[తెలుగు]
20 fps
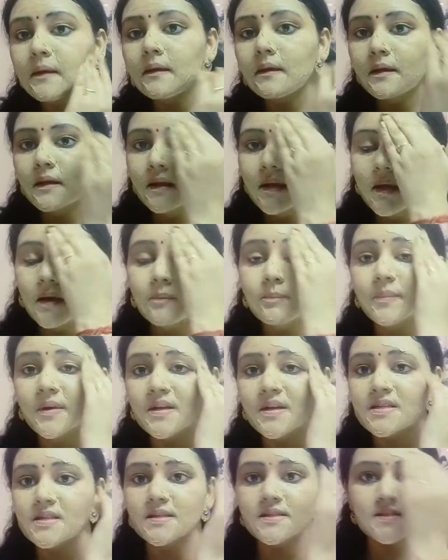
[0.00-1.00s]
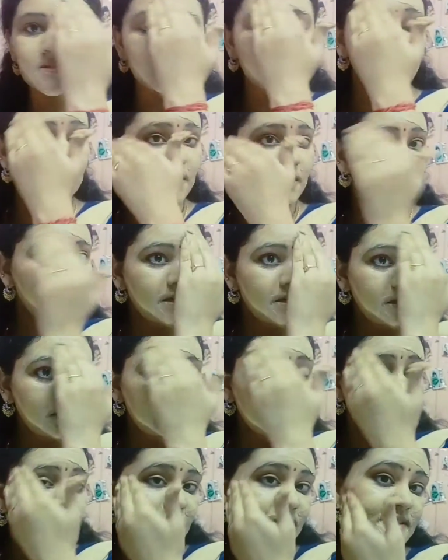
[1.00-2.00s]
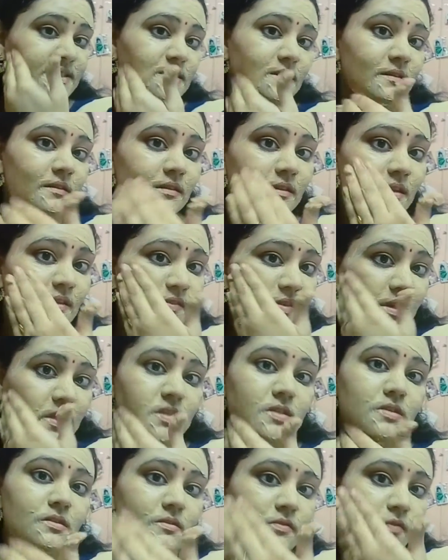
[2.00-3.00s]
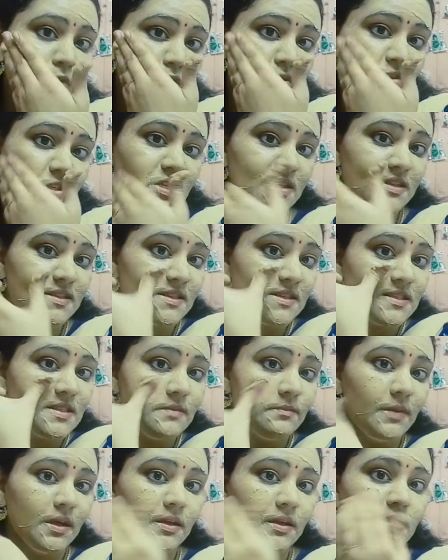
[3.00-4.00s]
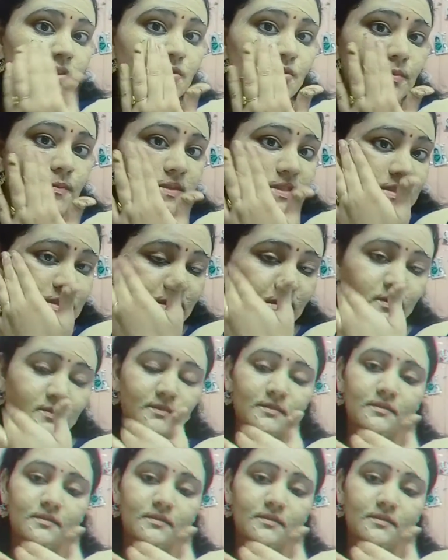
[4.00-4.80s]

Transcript: ఇలా అప్లై చేసుకోండి టెన్ మినిట్స్ తర్వాత నా ఫేస్ వాష్ చేసేసి మీకు నేను చూపిస్తాను